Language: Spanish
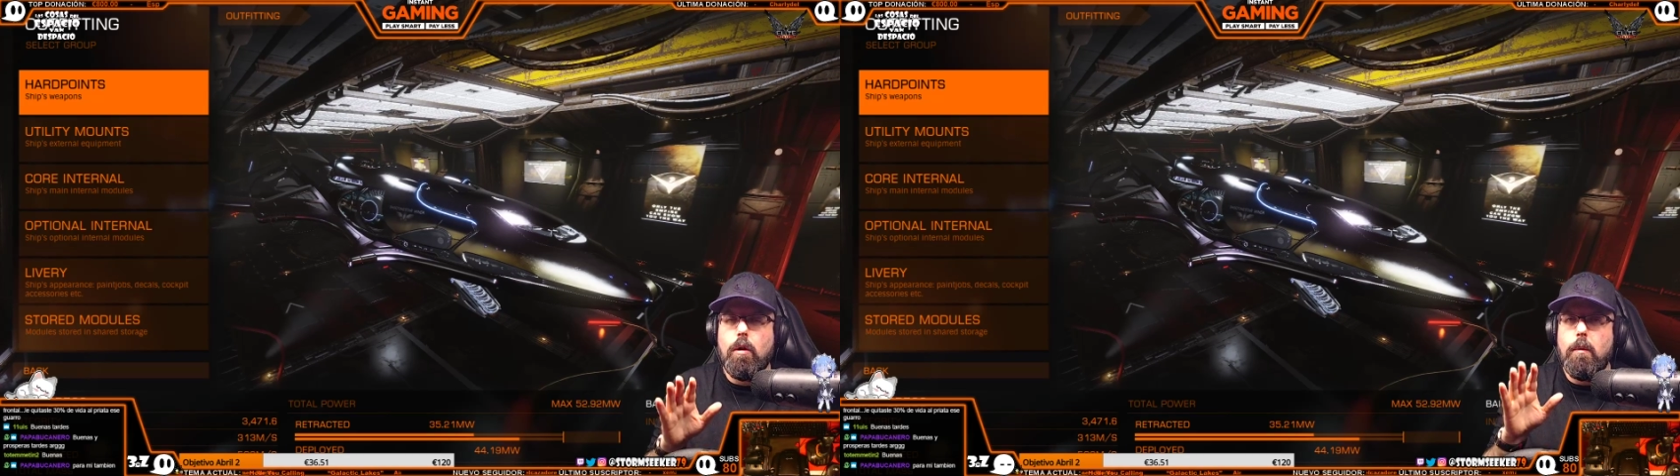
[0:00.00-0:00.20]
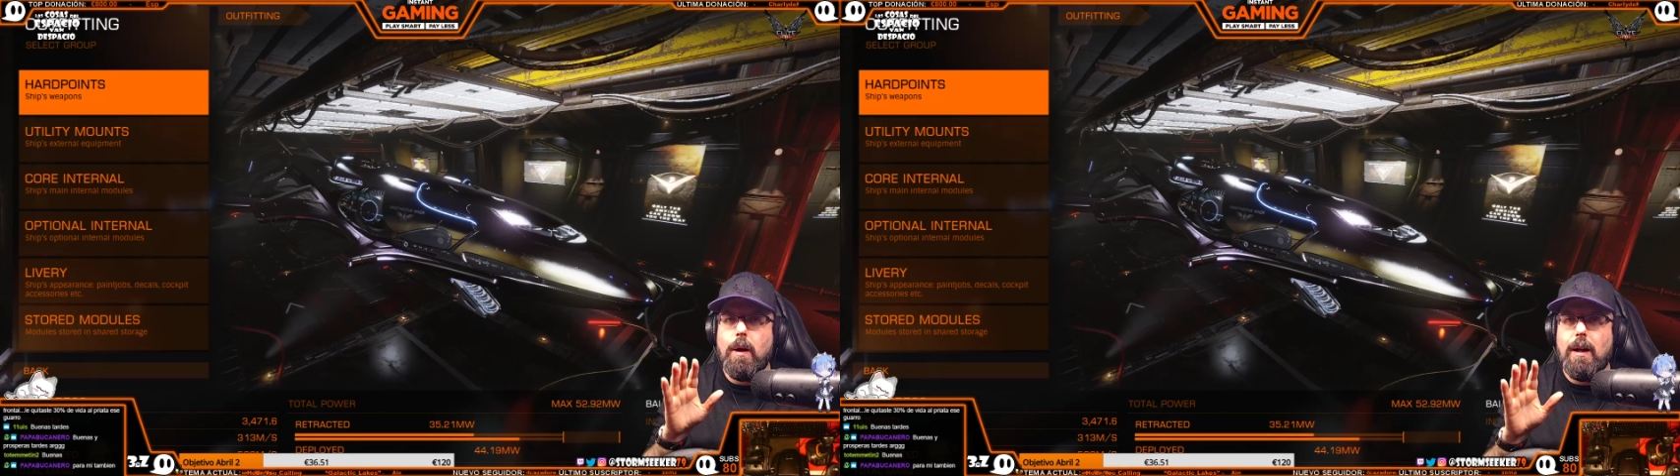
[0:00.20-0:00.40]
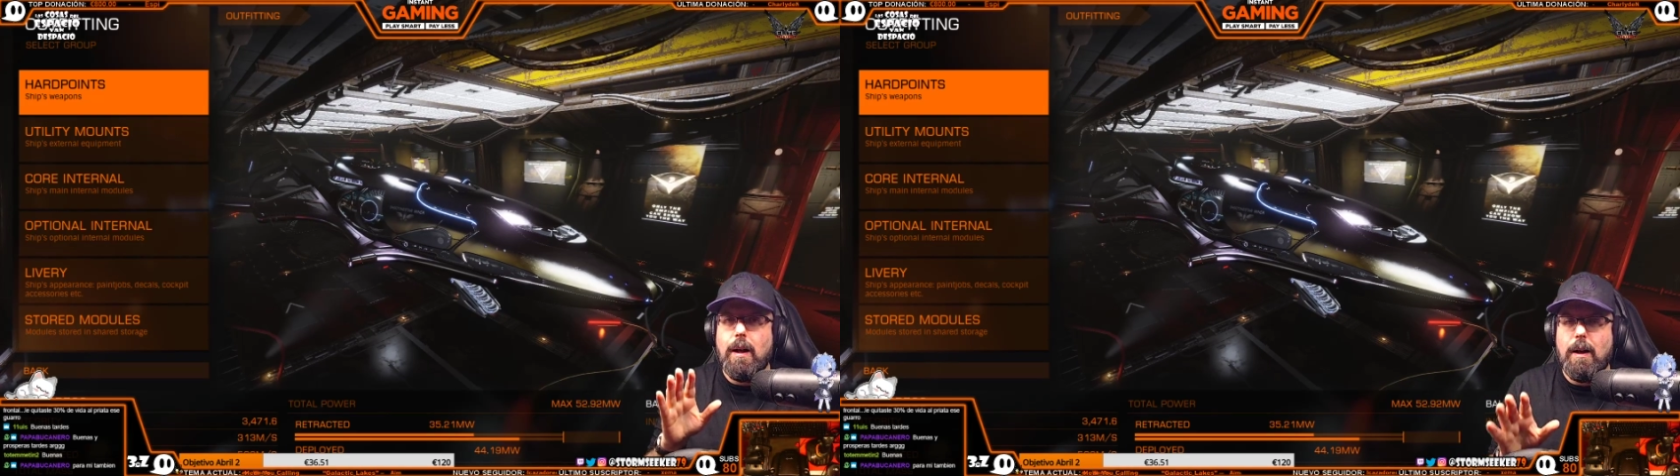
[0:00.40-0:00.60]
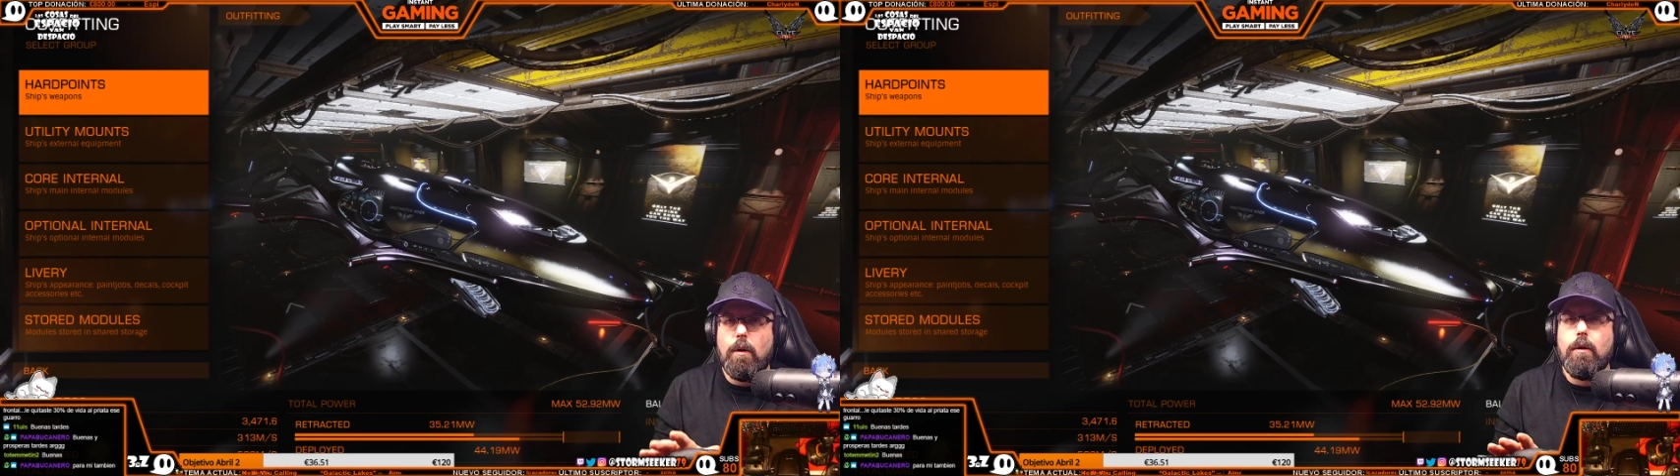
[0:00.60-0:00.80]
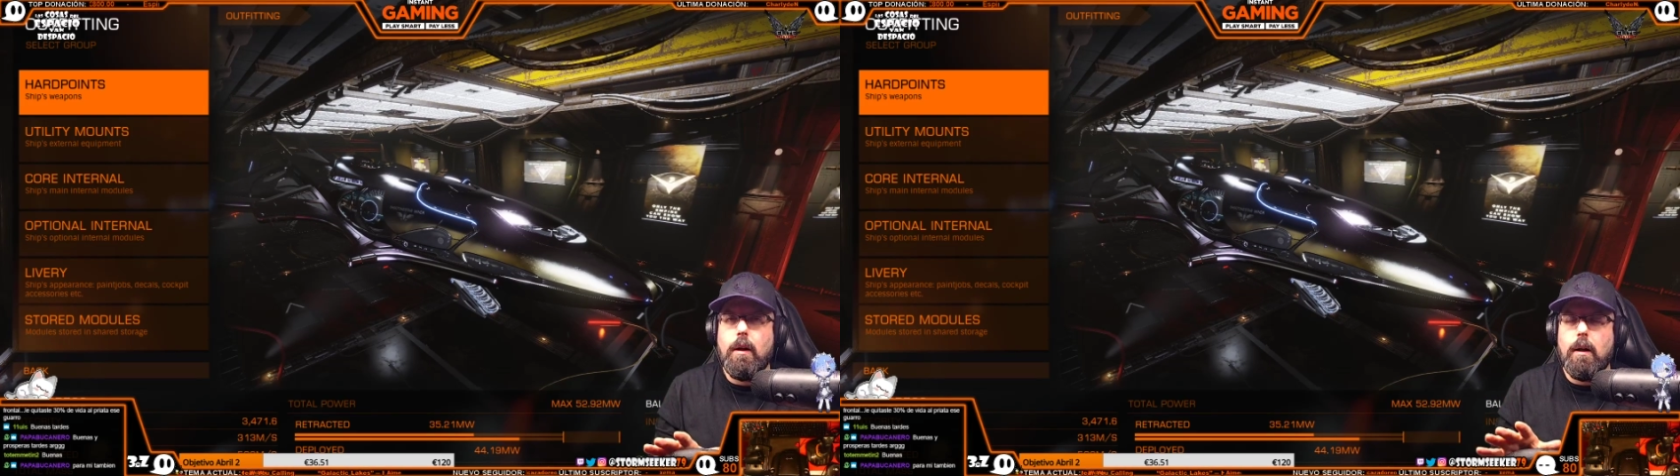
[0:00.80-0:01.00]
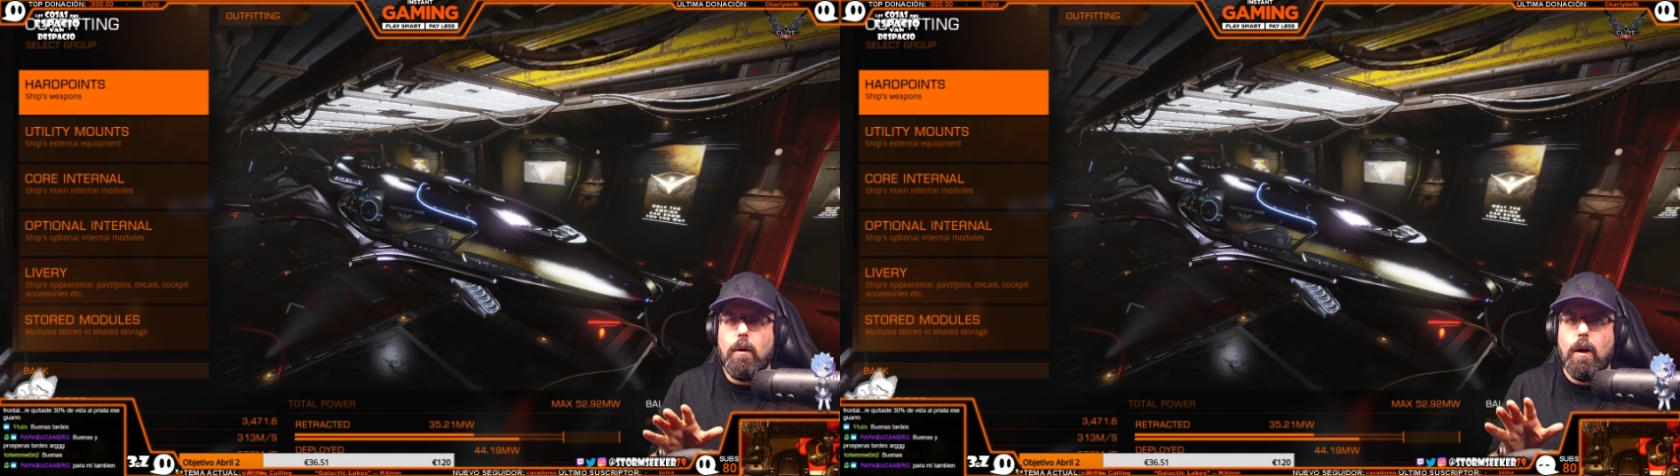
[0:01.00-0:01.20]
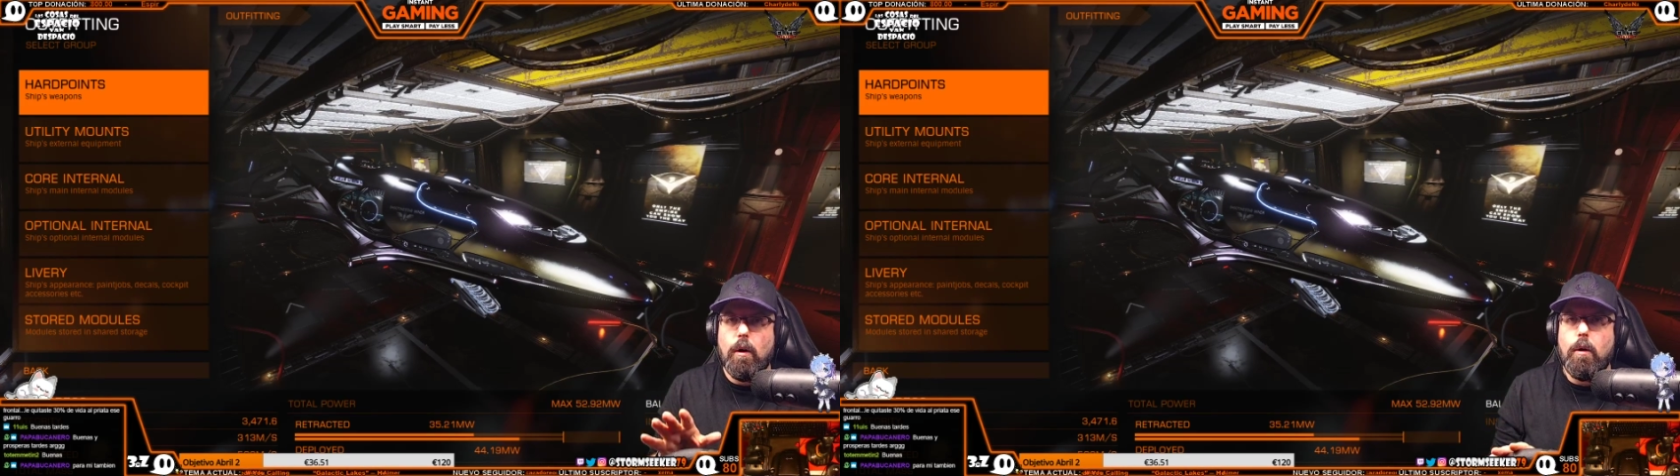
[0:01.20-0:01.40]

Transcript: como es la Anaconda o la